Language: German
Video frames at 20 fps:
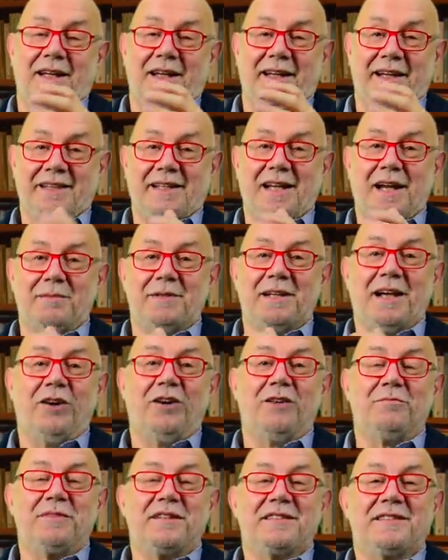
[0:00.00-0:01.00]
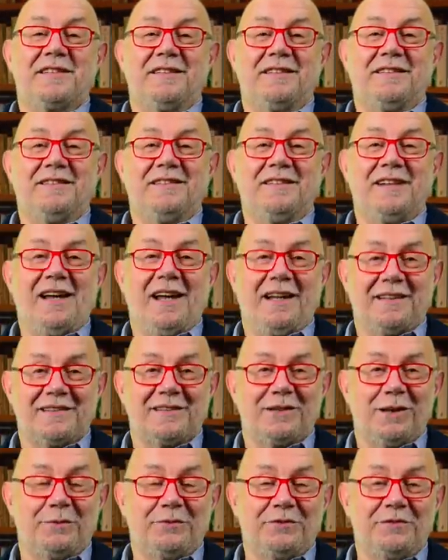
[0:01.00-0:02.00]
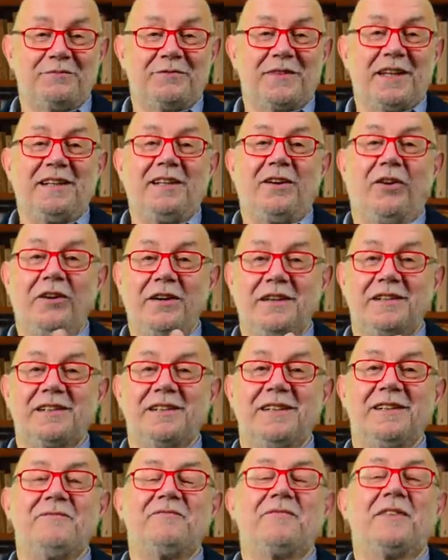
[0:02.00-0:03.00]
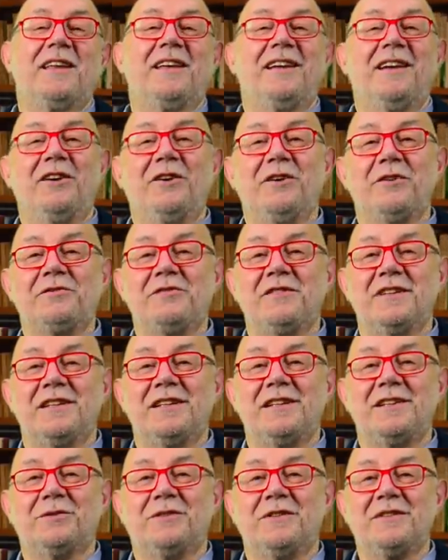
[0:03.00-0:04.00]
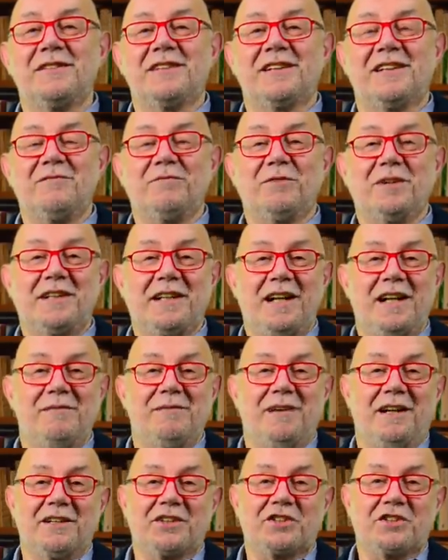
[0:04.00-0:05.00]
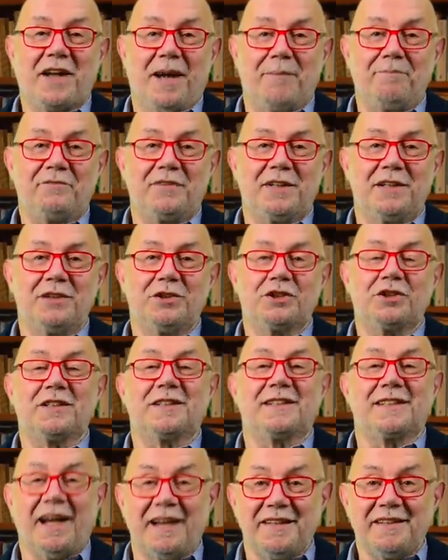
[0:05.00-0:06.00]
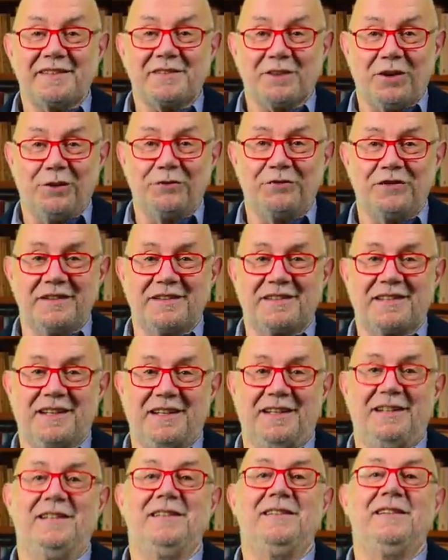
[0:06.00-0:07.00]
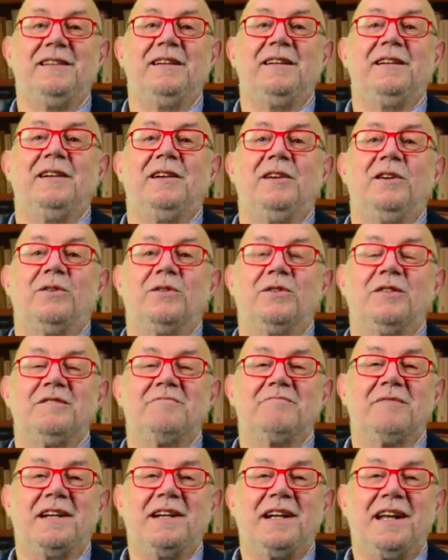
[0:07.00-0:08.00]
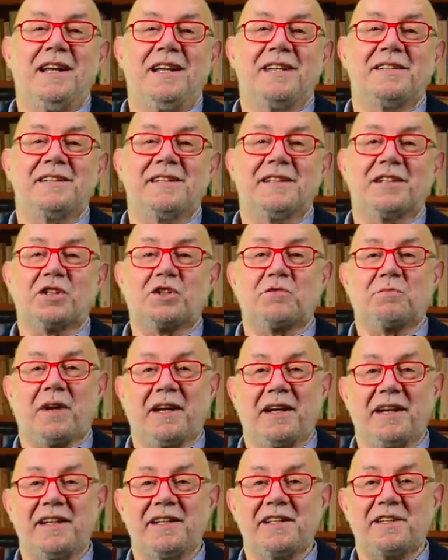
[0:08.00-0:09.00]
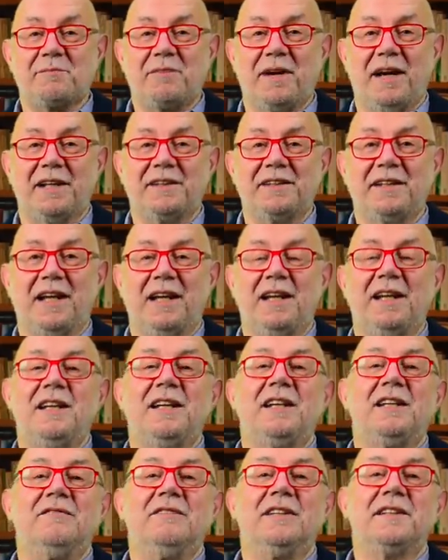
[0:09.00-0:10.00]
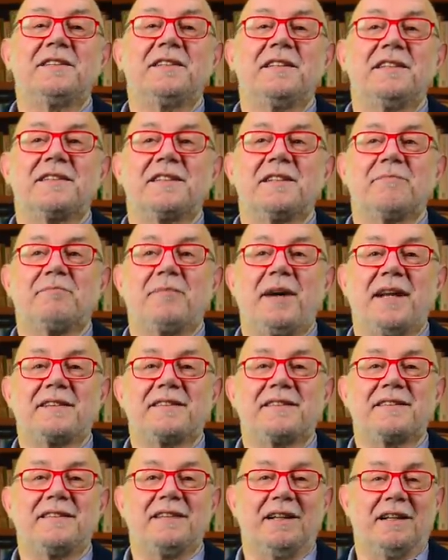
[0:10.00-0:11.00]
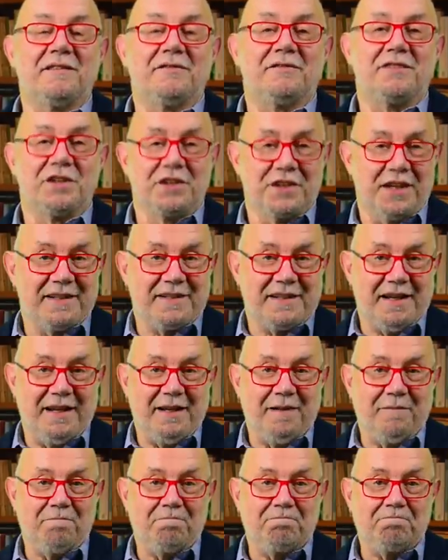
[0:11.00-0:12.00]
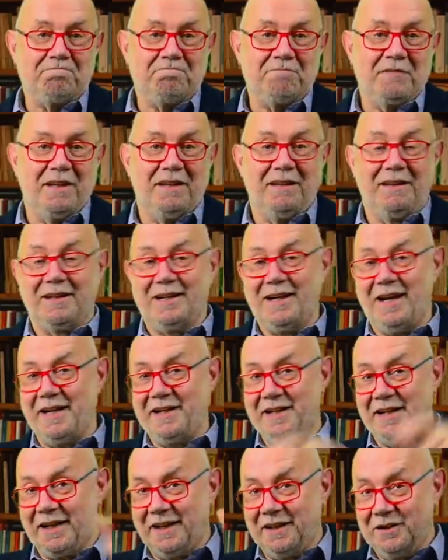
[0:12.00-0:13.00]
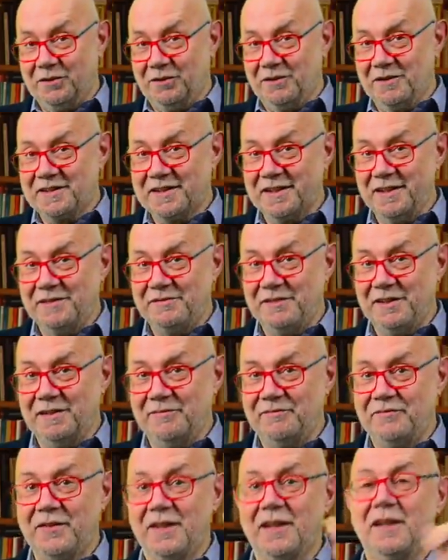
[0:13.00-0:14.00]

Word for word: Jetzt habe ich auch ein bisschen Herzklopfen, denn heute eröffne ich unseren Modellbahn Stammtisch ganz offiziell und mein erster Gesprächspartner wird Sebastian Fischer sein. Kleine Erinnerungshilfe,